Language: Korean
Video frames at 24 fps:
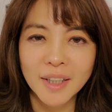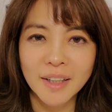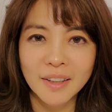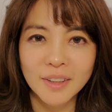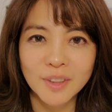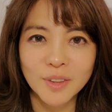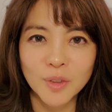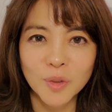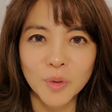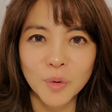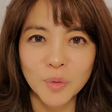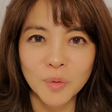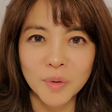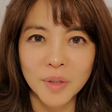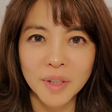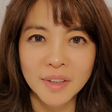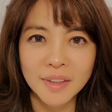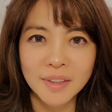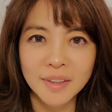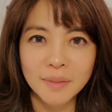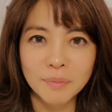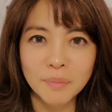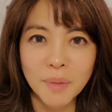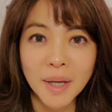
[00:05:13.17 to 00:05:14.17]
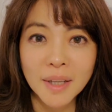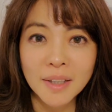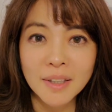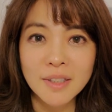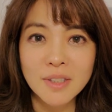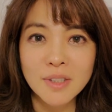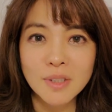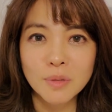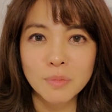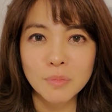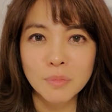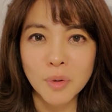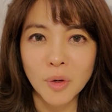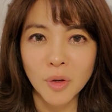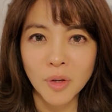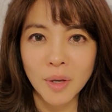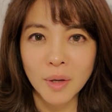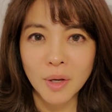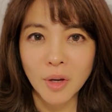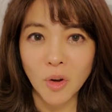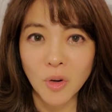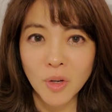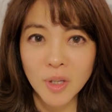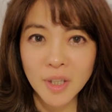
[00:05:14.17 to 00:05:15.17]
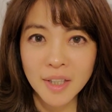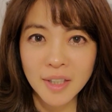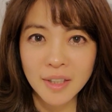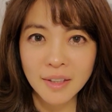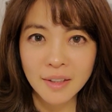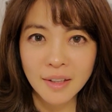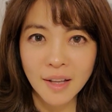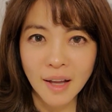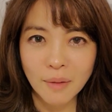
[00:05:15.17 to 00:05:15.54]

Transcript: 같은 경우에는 파킨슨병에 걸린